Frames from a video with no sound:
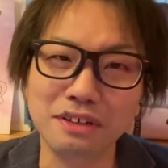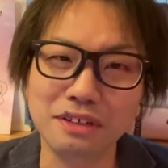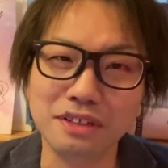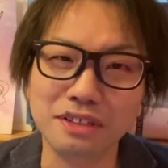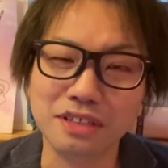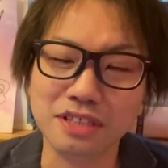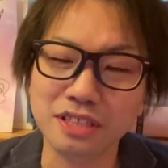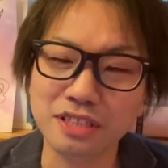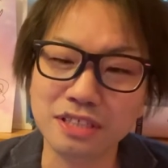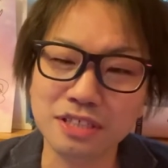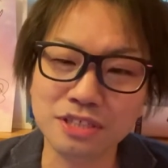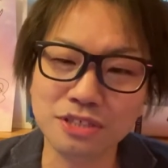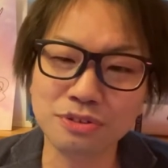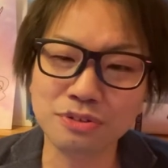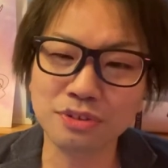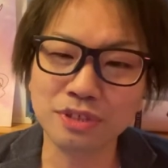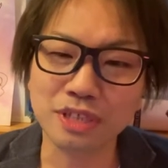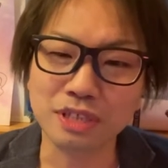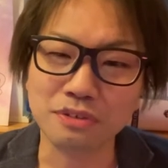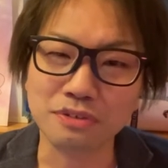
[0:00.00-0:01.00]
緊
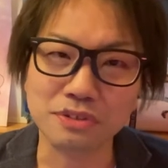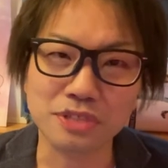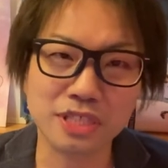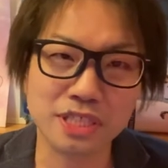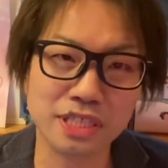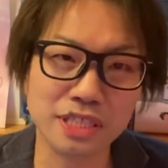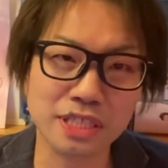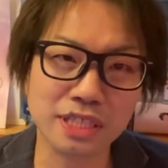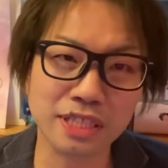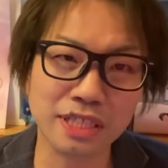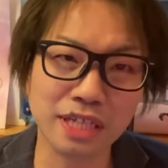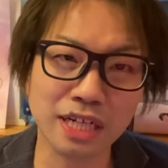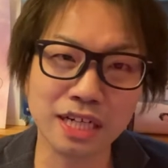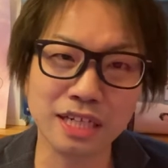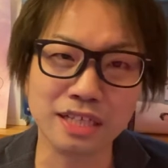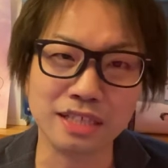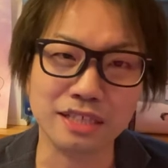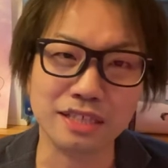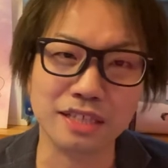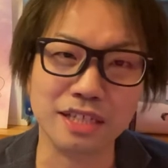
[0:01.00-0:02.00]
張感をしっか
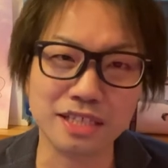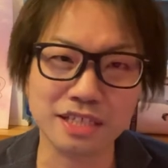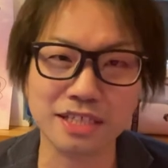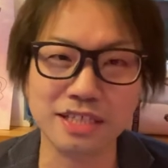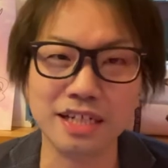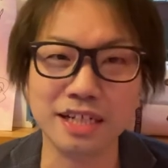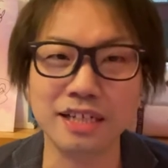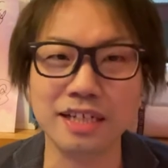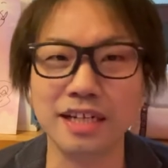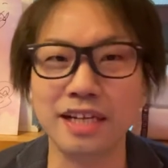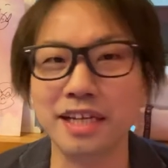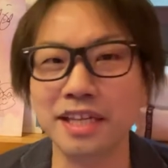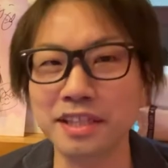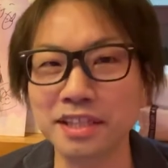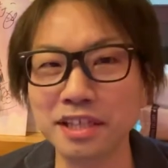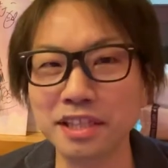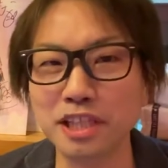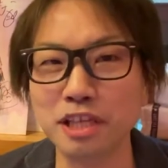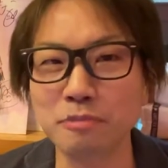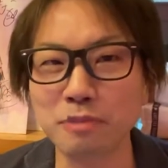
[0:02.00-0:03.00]
り出しながら
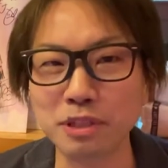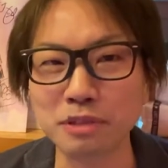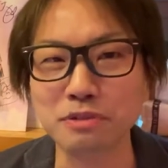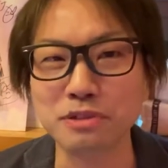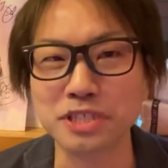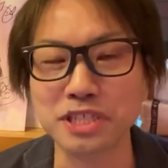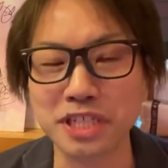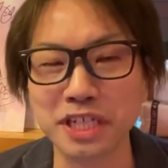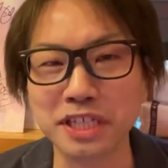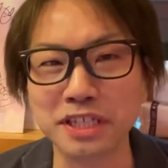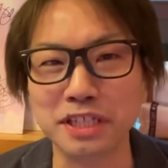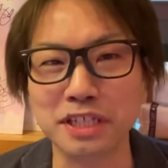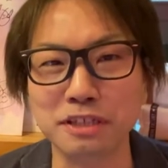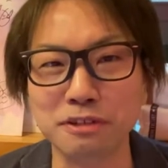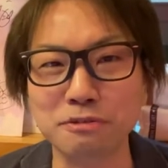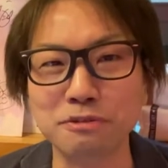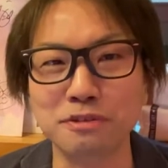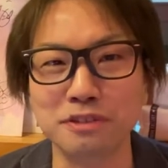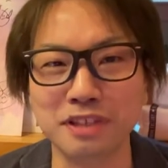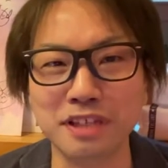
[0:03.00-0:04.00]
エンターテインメントに仕上げてい
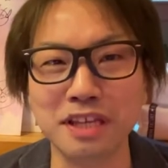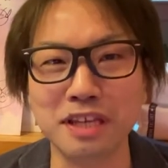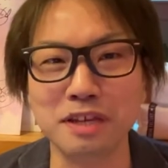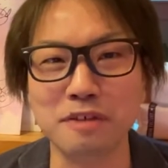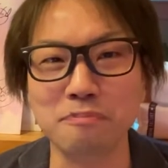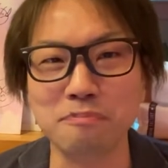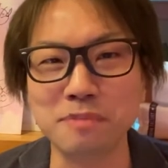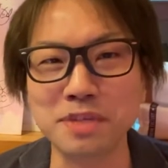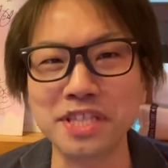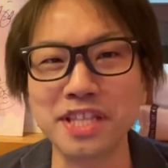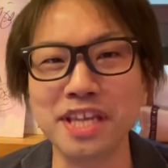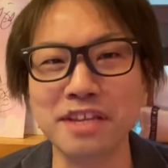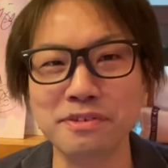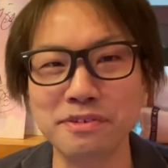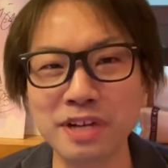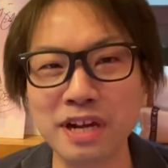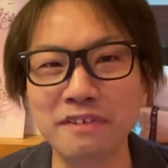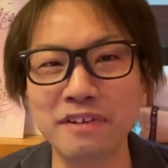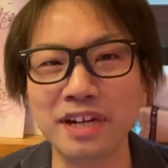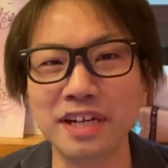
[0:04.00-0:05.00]
くって見てる
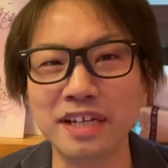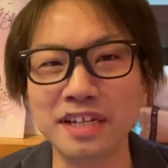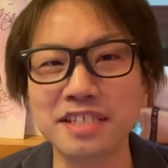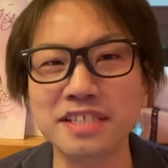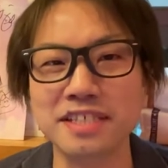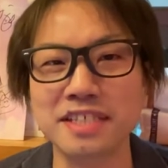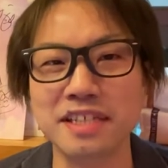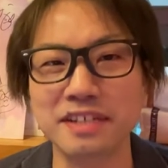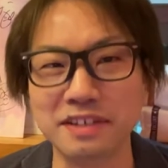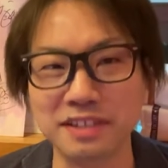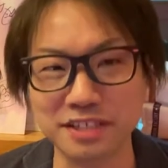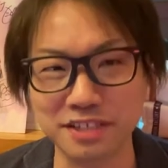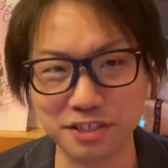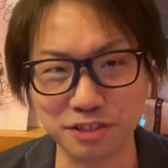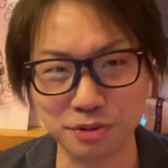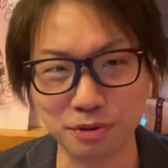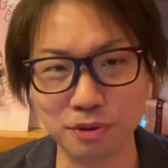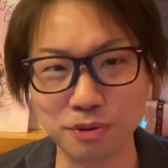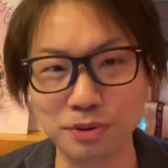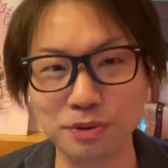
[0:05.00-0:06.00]
側からしては
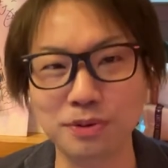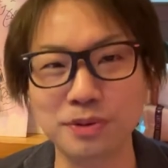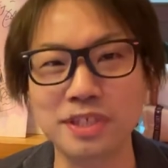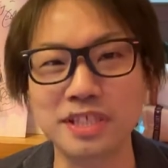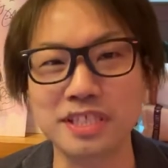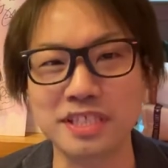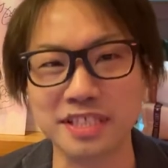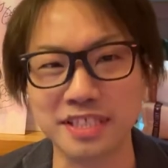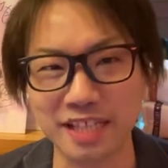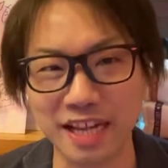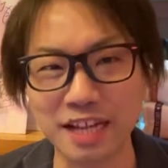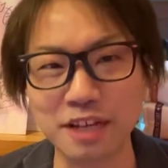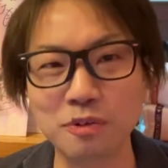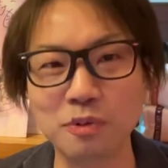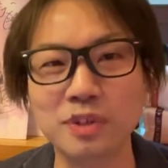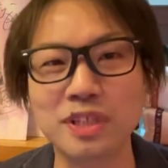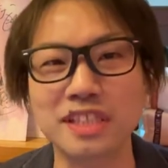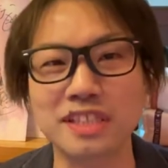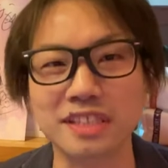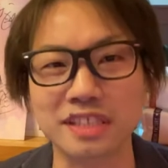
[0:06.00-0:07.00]
ちょうどいいし最
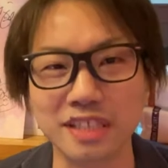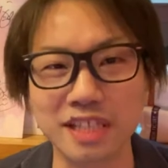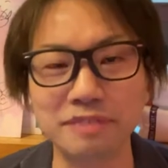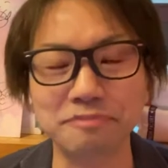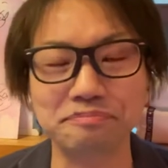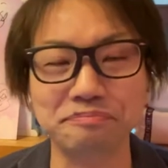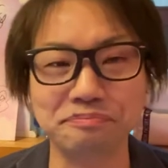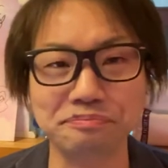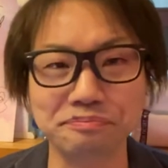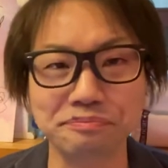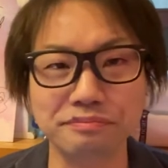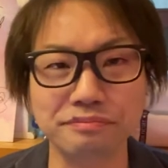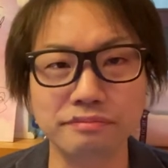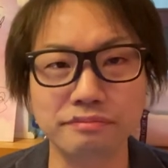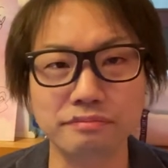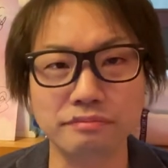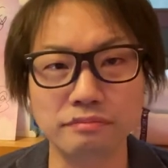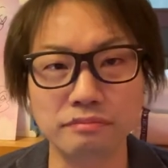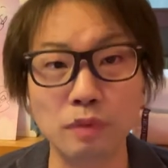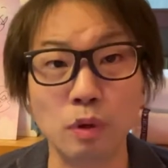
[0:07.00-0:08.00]
高なんですね
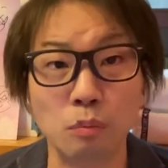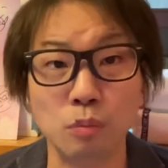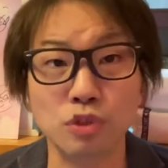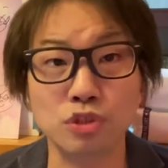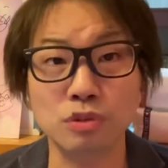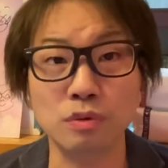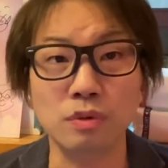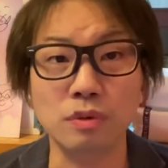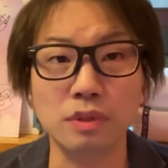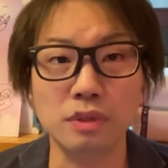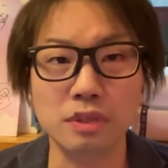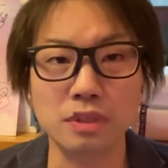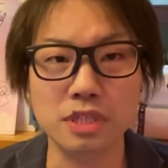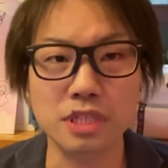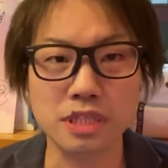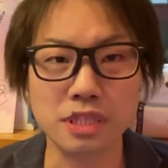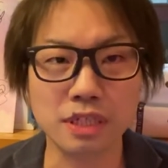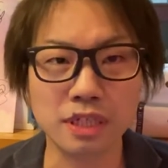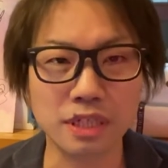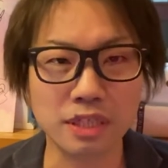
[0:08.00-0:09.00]
もうもちろん
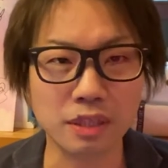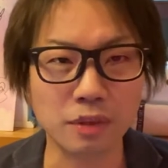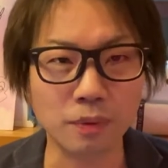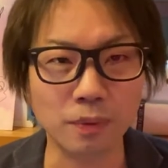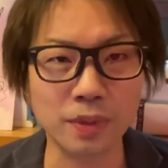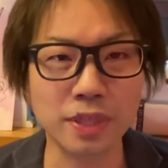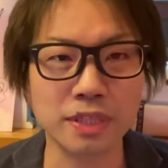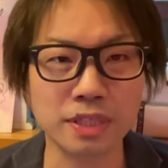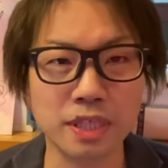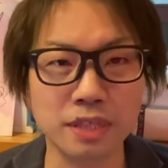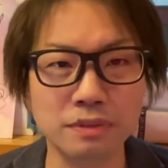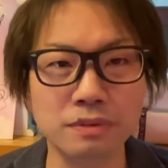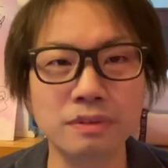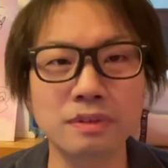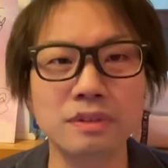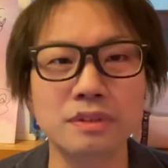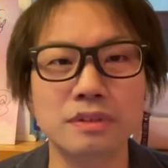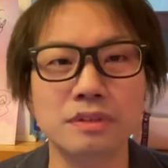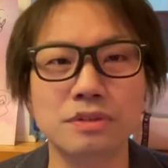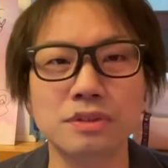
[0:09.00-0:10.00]
しっかりこなせる
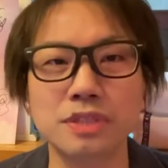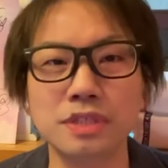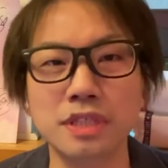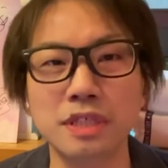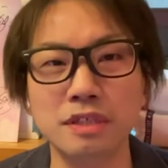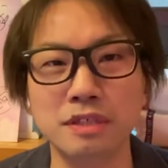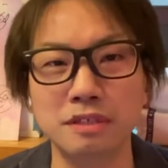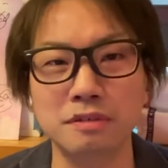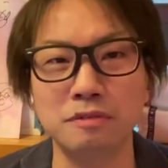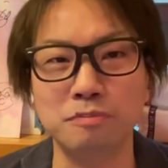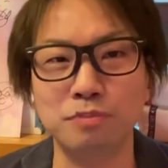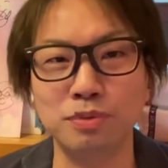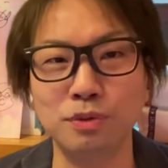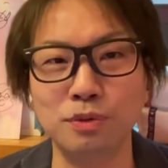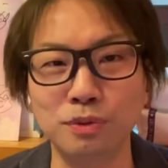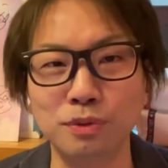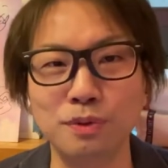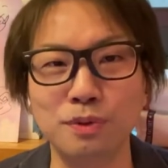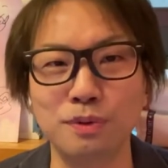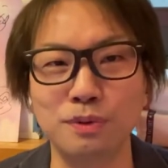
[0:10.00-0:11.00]
そして
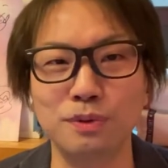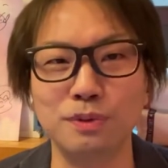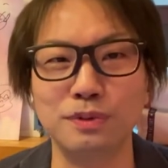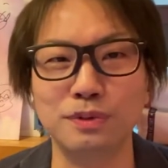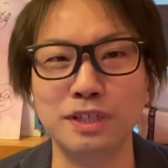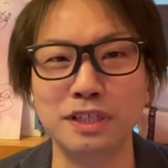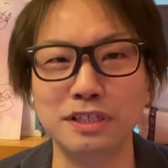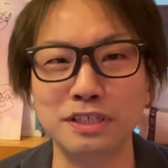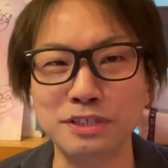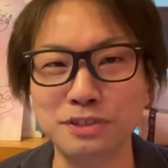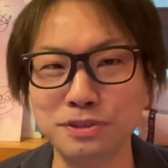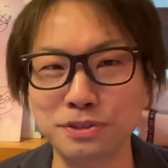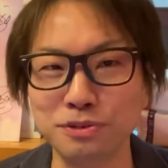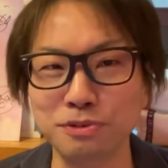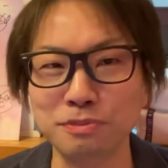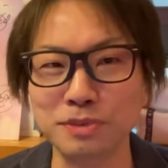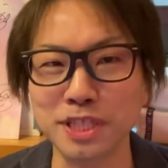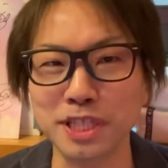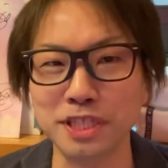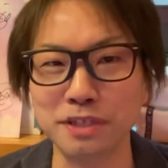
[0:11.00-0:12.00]
プロのな技術を
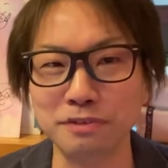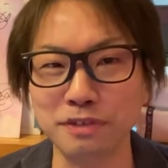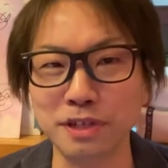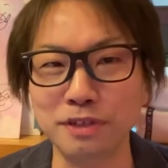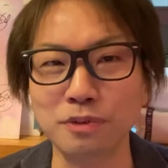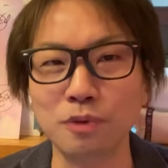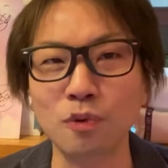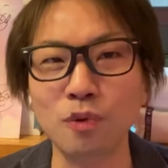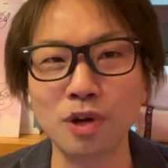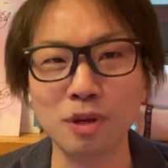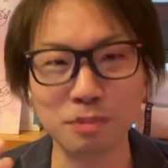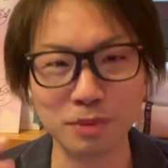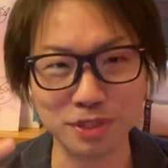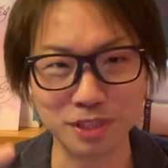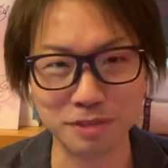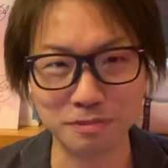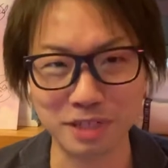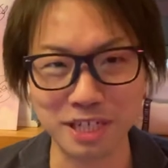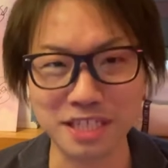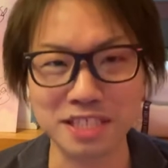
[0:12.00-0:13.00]
見せてくれるこれも
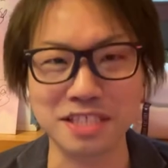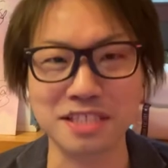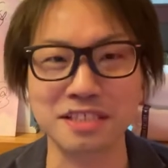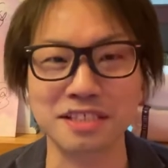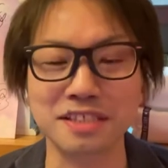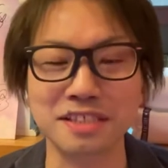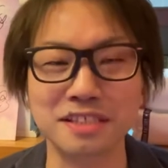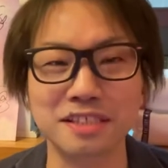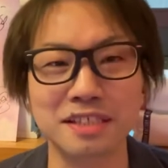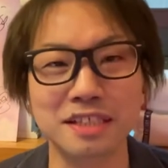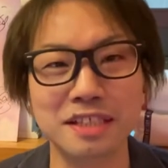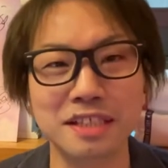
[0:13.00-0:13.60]
素晴らしいんです